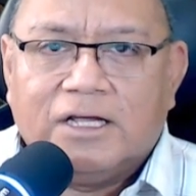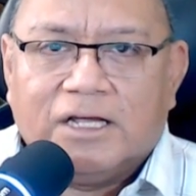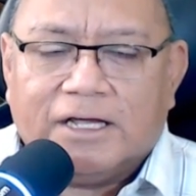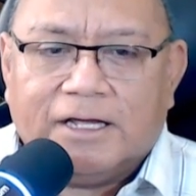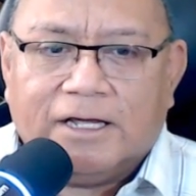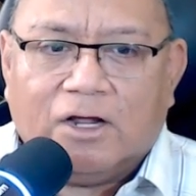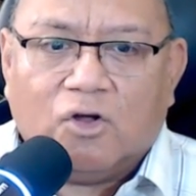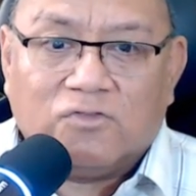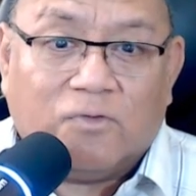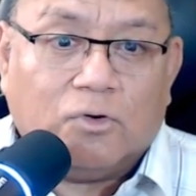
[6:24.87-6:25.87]
eh,
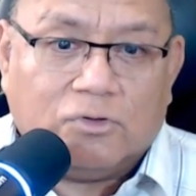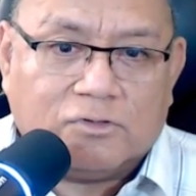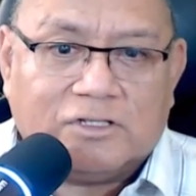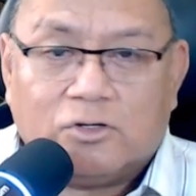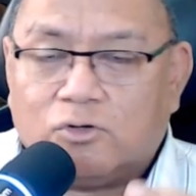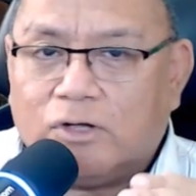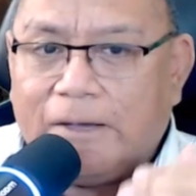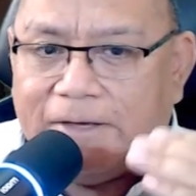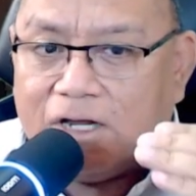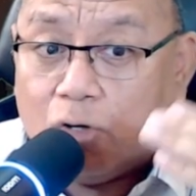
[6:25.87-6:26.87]
los fondos. Esto
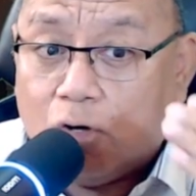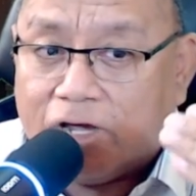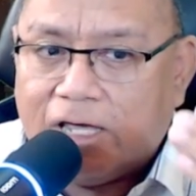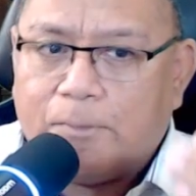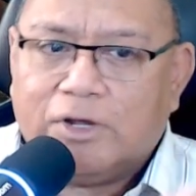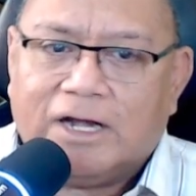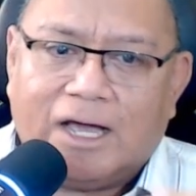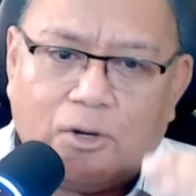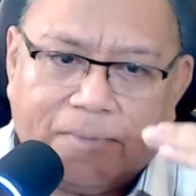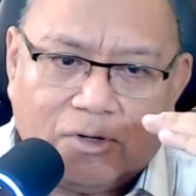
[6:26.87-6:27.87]
todavía no nos queda muy
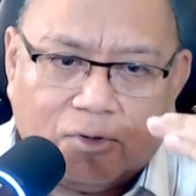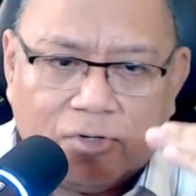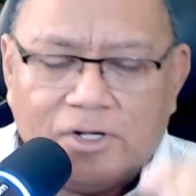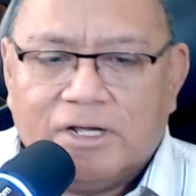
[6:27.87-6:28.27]
claro, pero